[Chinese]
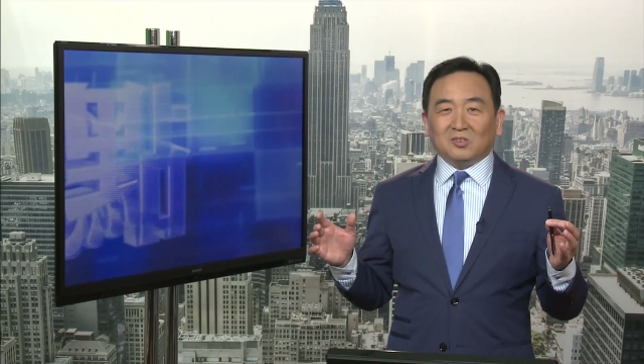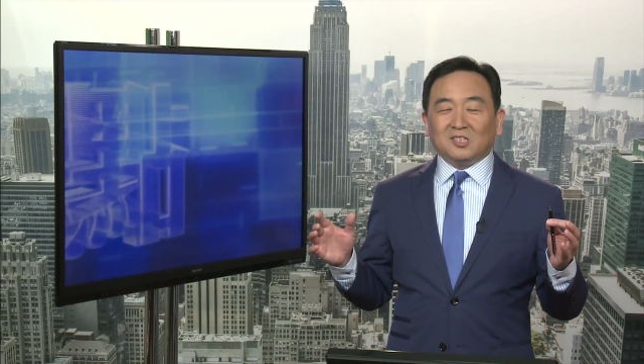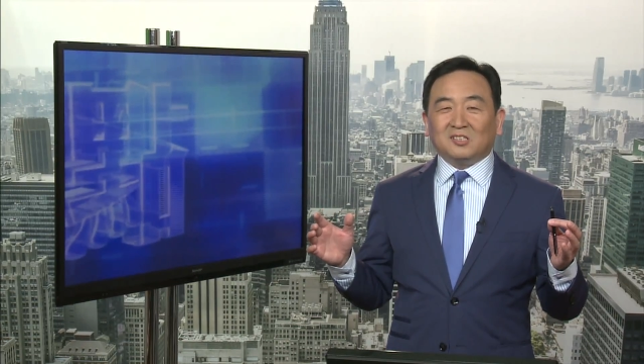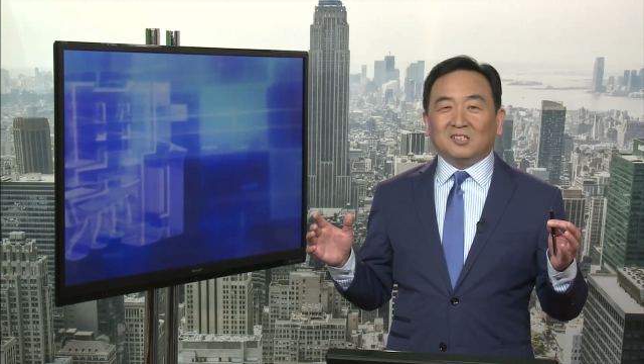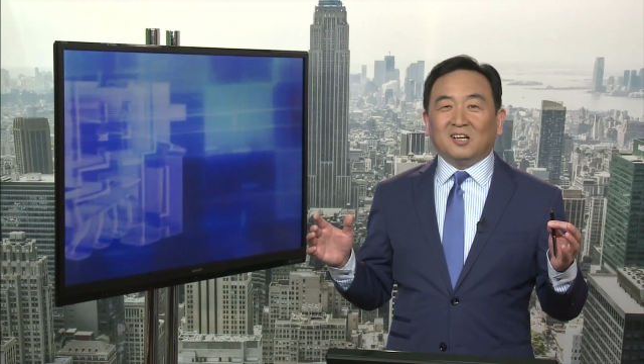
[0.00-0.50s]

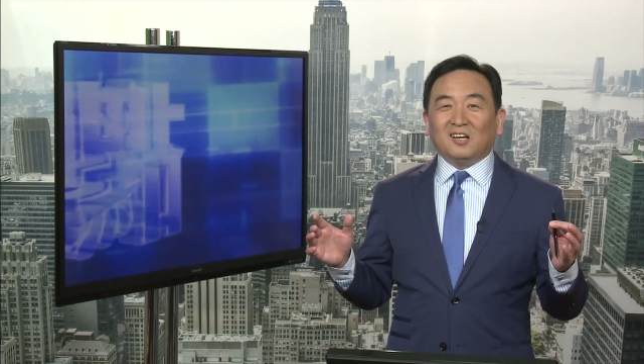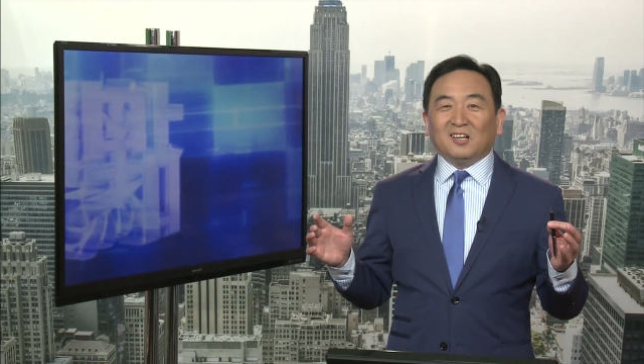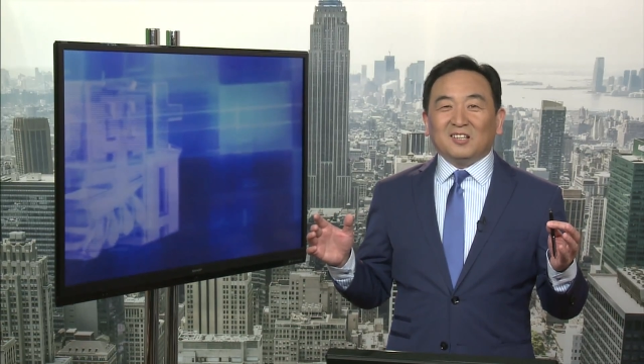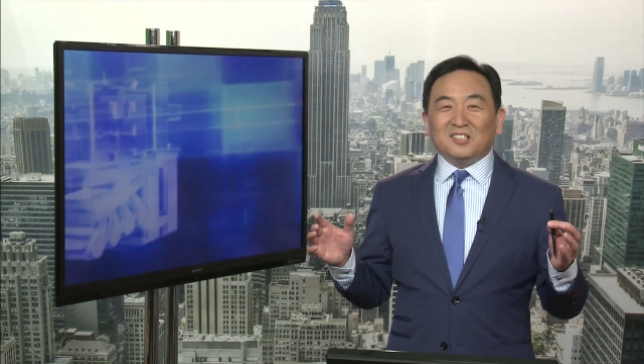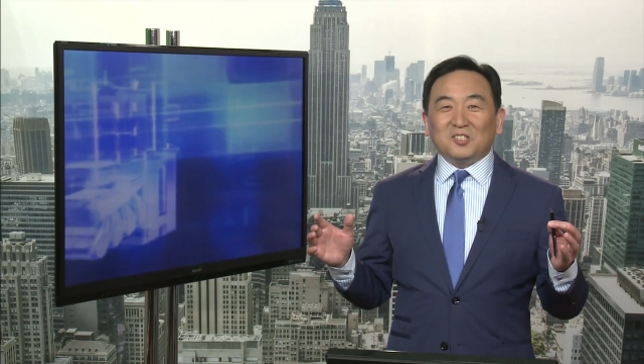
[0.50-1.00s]
这是
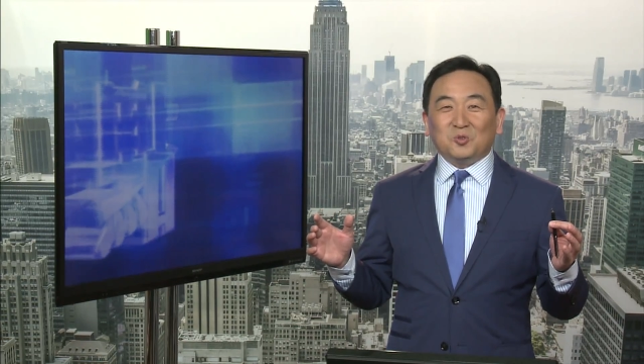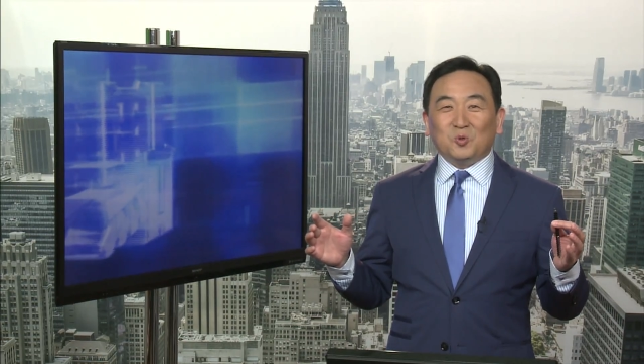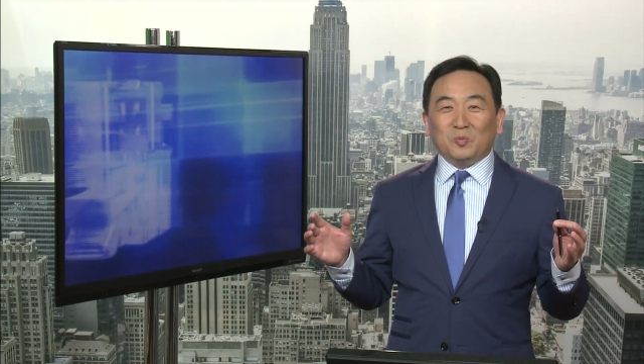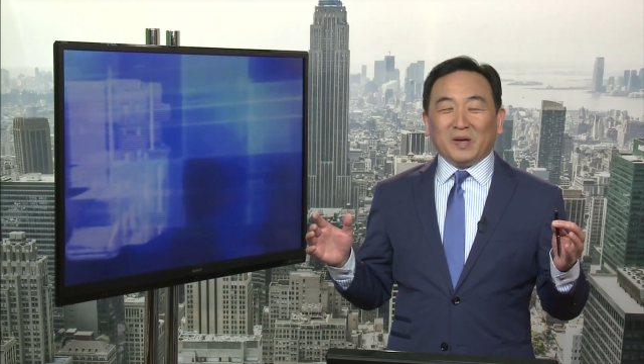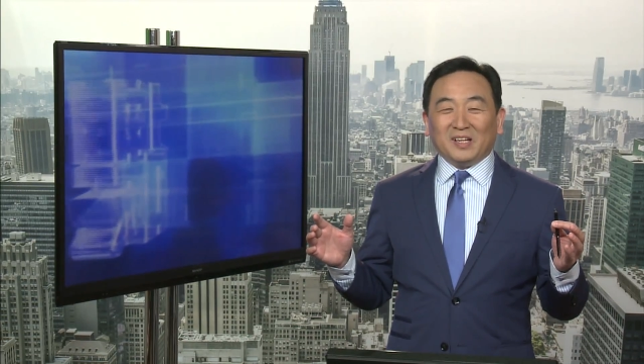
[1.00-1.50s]
似
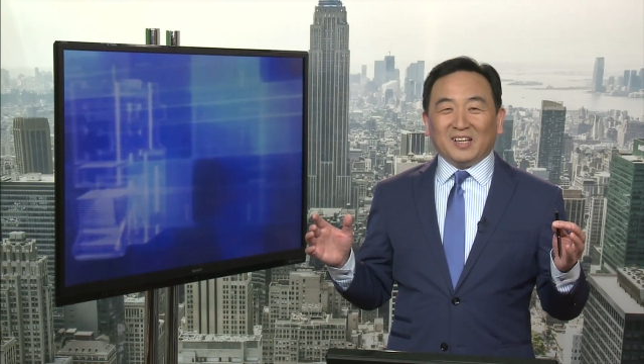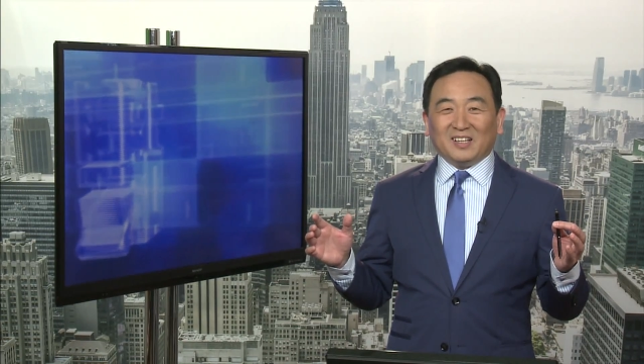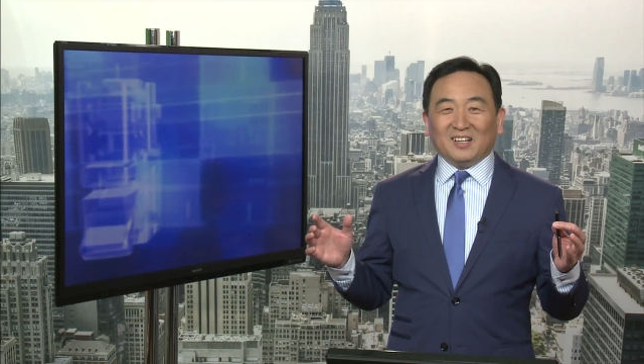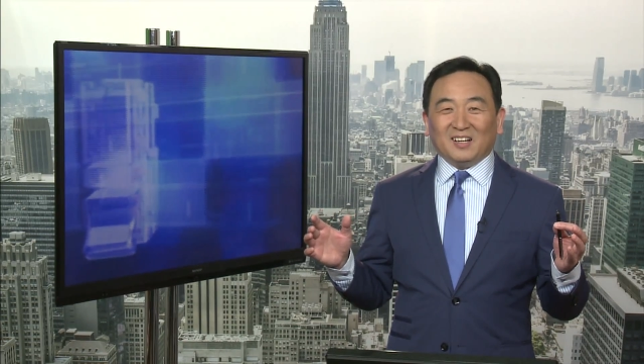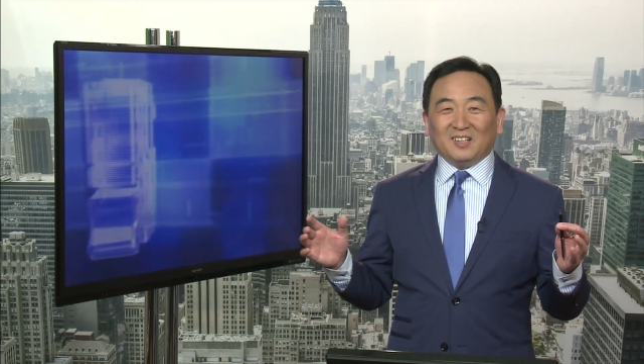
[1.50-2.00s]
乎被这
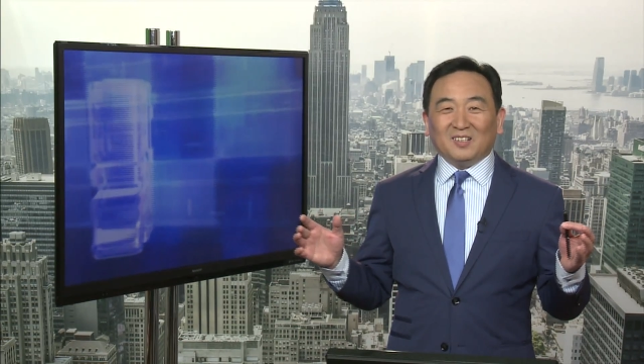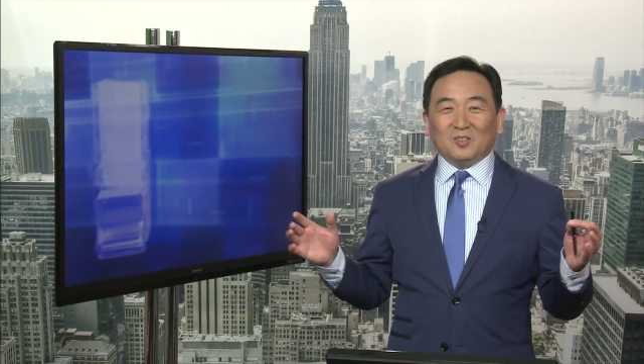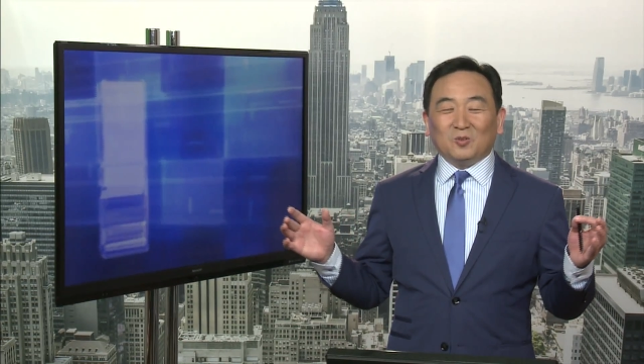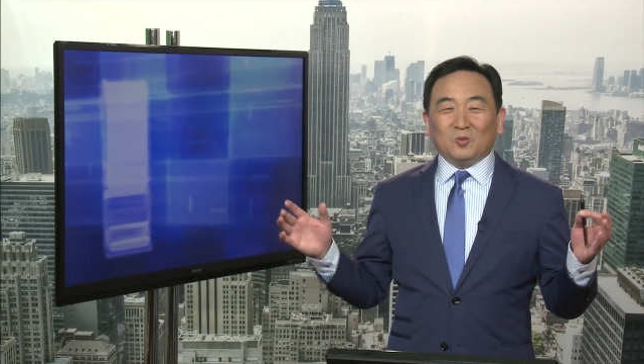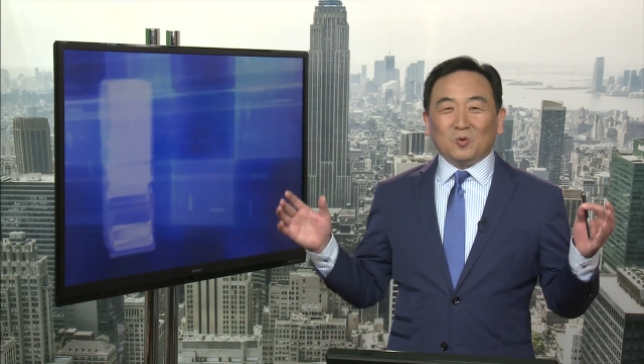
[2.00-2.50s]
个
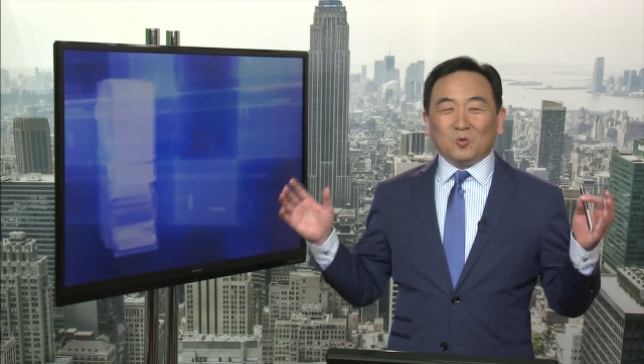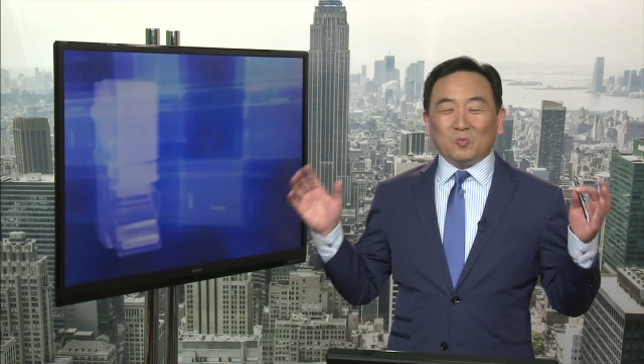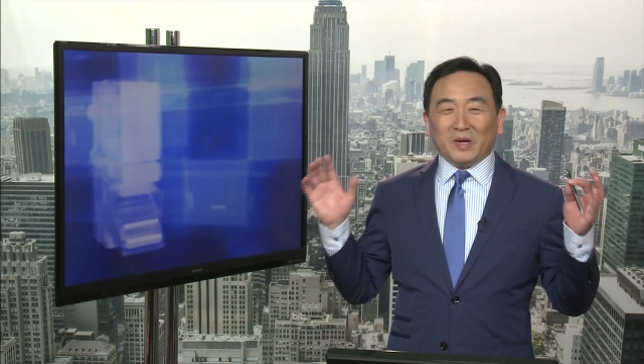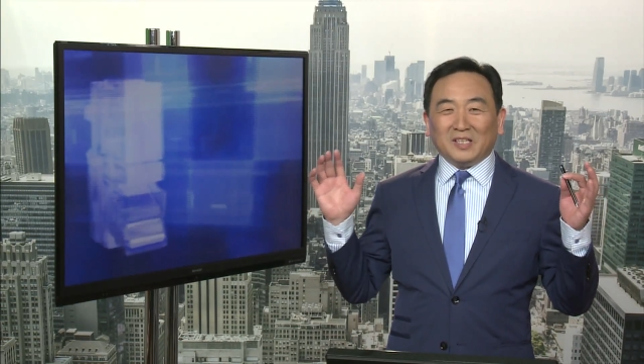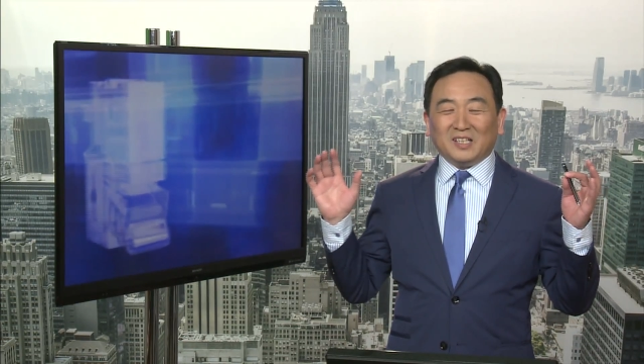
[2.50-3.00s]
公
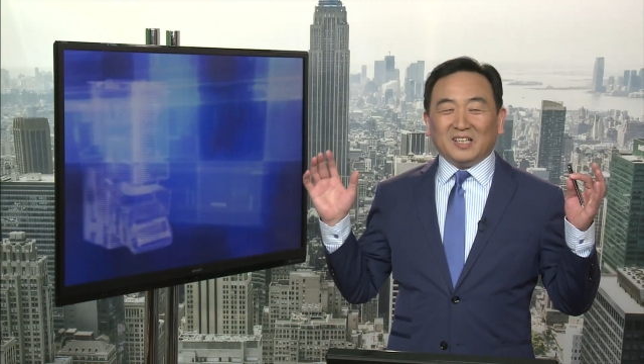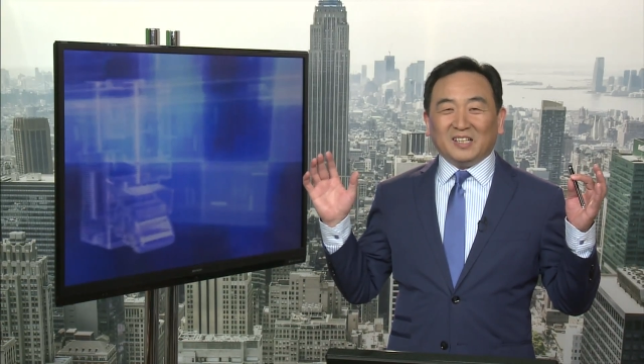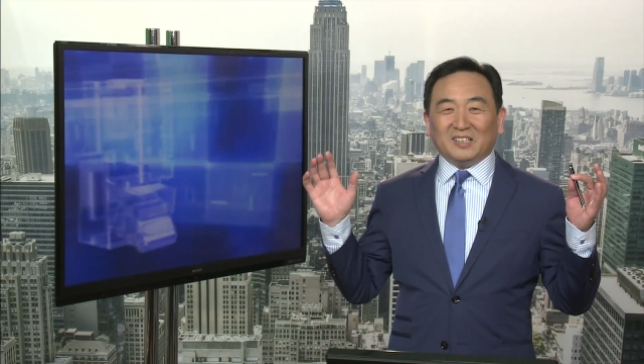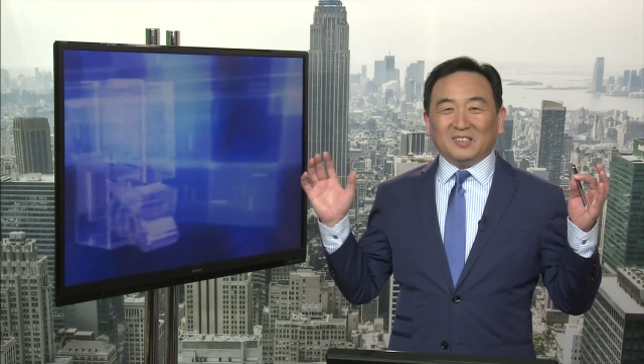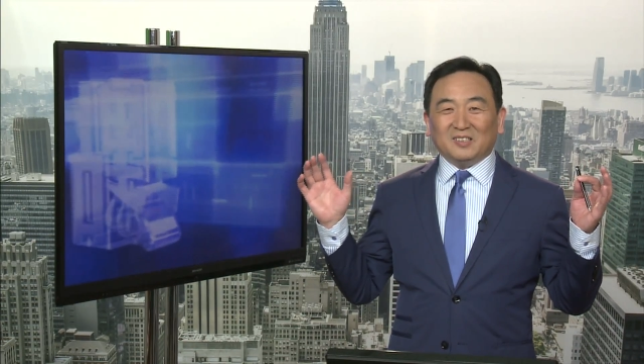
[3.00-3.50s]
共媒体